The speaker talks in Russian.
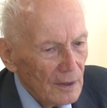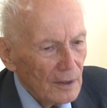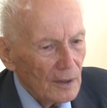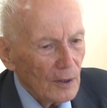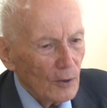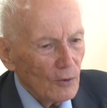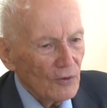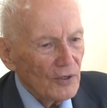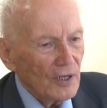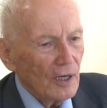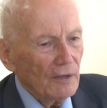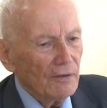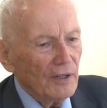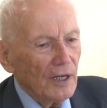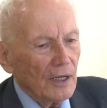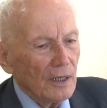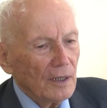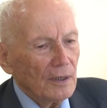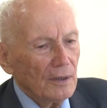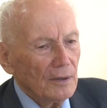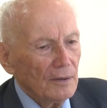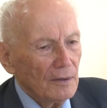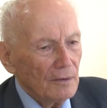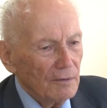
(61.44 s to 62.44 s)

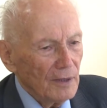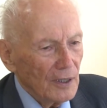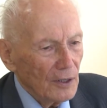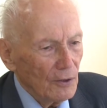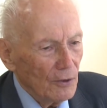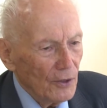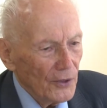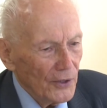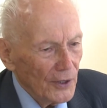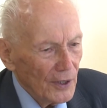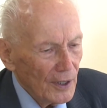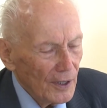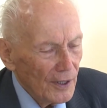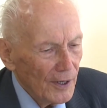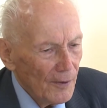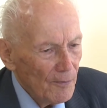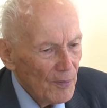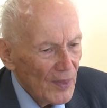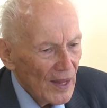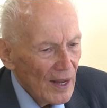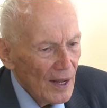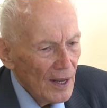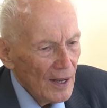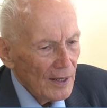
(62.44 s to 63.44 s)
грузовых вагонах.
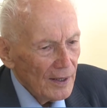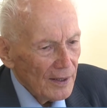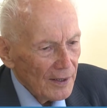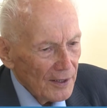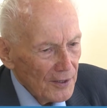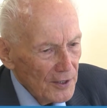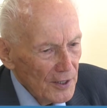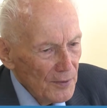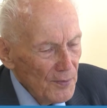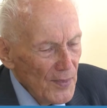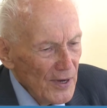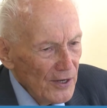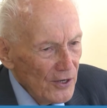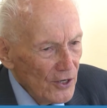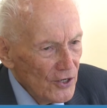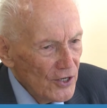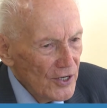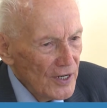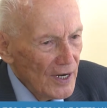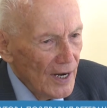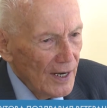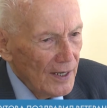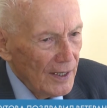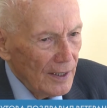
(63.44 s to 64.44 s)

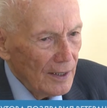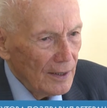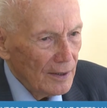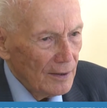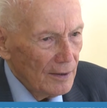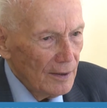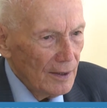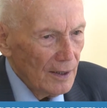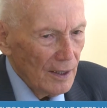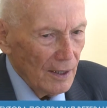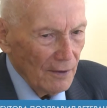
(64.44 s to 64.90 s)
Размещали